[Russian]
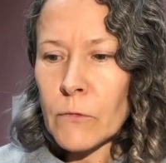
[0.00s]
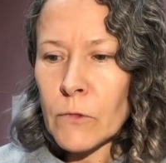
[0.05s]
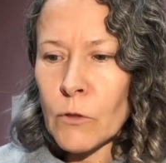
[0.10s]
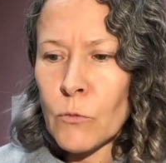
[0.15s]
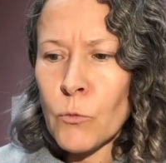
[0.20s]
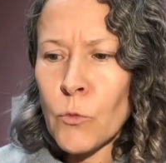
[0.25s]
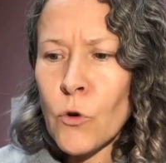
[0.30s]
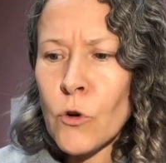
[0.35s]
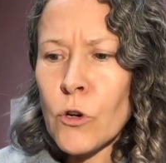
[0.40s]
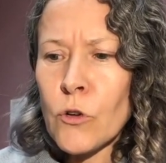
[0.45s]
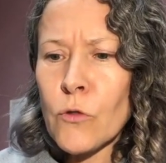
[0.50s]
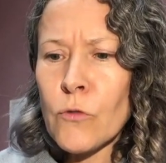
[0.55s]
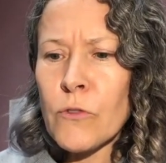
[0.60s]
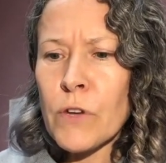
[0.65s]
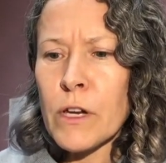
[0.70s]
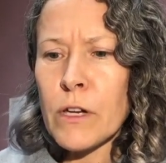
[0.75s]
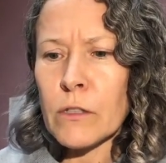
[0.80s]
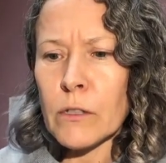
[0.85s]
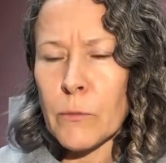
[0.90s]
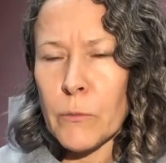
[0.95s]
более
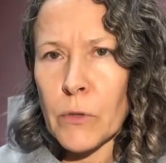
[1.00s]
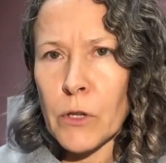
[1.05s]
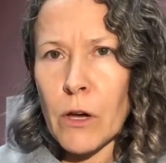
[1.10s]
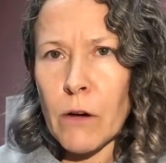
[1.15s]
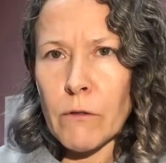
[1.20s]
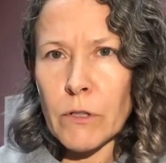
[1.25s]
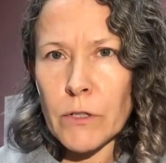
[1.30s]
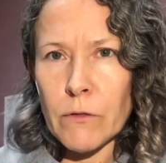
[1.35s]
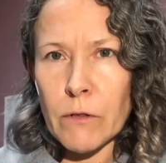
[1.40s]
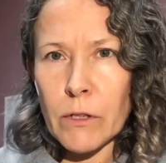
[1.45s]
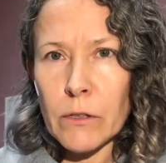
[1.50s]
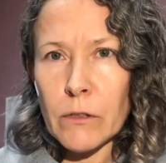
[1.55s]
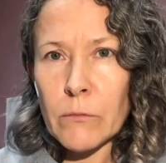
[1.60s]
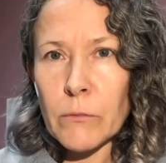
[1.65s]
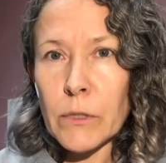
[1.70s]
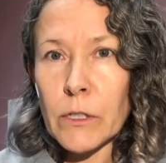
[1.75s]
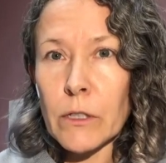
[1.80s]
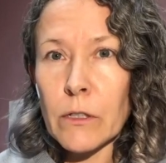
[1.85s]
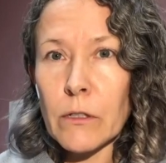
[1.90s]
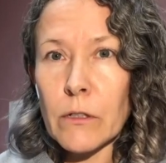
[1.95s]
уверенно плавать в этом
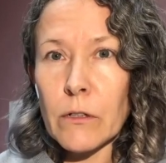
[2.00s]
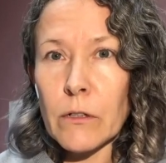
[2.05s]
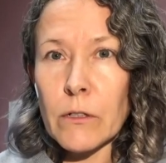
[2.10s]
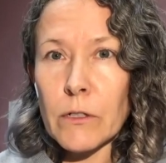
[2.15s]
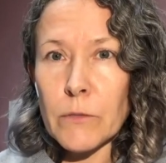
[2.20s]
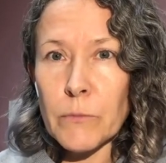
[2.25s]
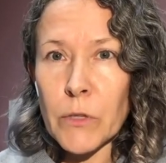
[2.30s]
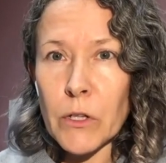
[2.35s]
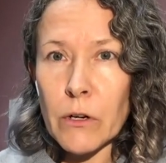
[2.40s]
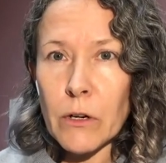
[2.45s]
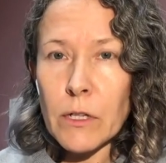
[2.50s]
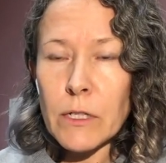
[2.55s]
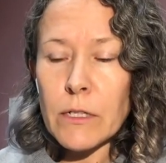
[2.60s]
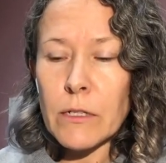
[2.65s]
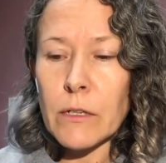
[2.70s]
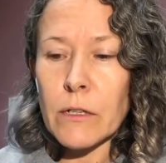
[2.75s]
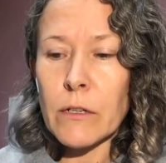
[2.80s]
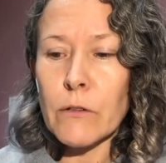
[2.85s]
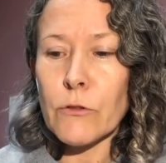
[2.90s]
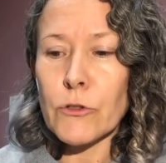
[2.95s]
и разбираться,
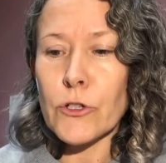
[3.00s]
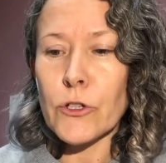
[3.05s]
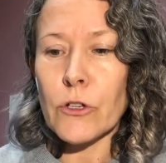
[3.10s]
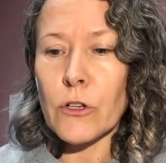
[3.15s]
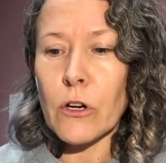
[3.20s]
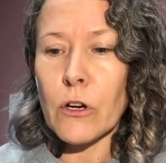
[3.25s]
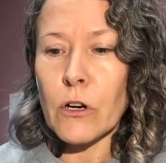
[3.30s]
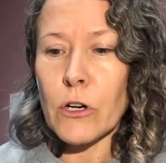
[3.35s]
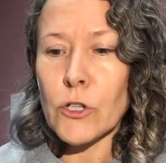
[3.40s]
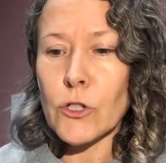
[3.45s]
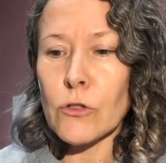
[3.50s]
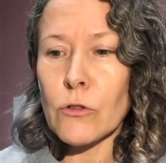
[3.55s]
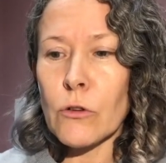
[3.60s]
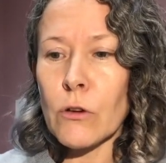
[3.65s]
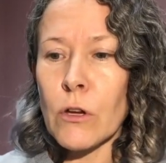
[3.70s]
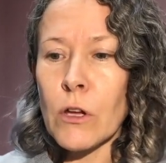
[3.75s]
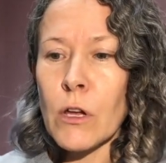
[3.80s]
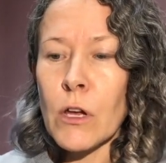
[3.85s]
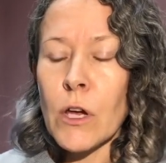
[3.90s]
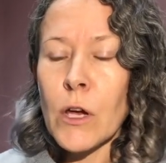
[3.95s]
и очень хорошо
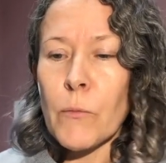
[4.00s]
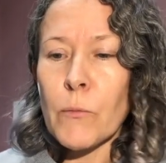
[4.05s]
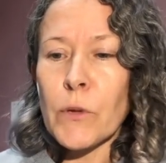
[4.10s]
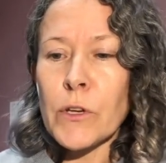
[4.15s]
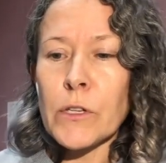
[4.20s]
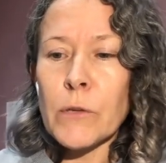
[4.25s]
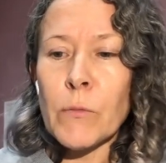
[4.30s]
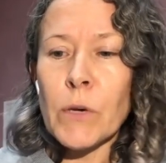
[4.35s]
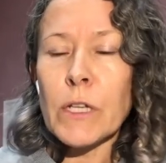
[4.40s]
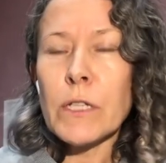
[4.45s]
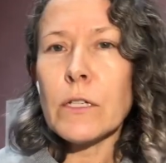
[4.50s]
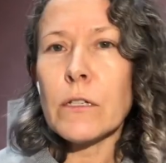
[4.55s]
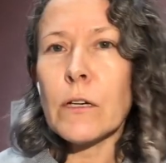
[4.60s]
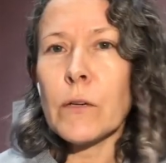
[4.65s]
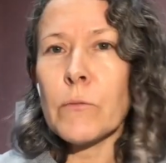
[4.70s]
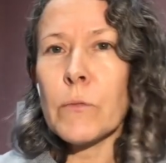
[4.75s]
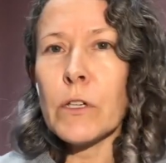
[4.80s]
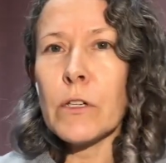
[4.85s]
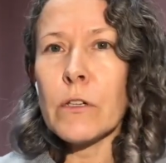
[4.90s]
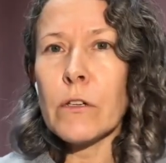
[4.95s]
понимать
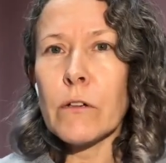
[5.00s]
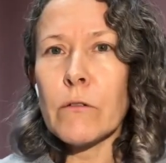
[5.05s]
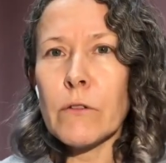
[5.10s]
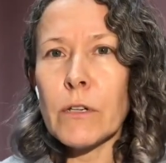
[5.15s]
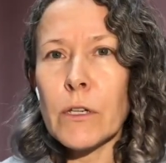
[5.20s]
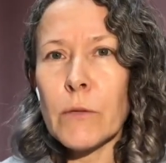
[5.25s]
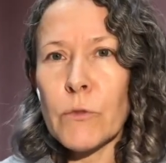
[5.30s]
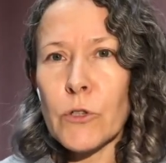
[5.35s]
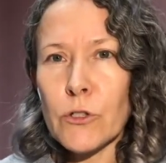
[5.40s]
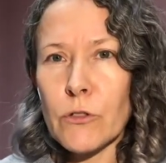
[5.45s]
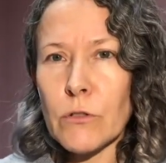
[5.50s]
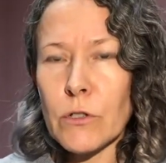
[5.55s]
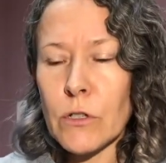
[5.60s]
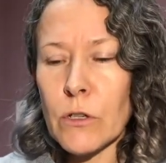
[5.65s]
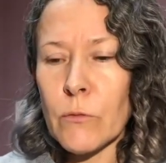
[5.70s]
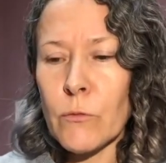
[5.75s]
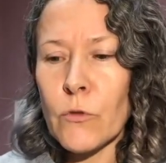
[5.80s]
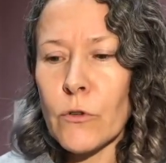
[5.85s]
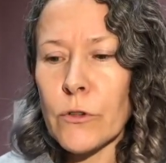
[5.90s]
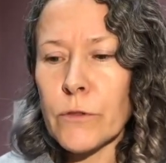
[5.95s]
комбинирование между
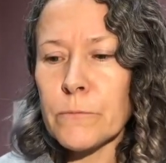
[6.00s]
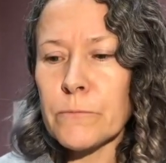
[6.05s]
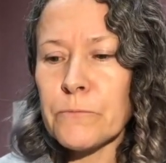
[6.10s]
собой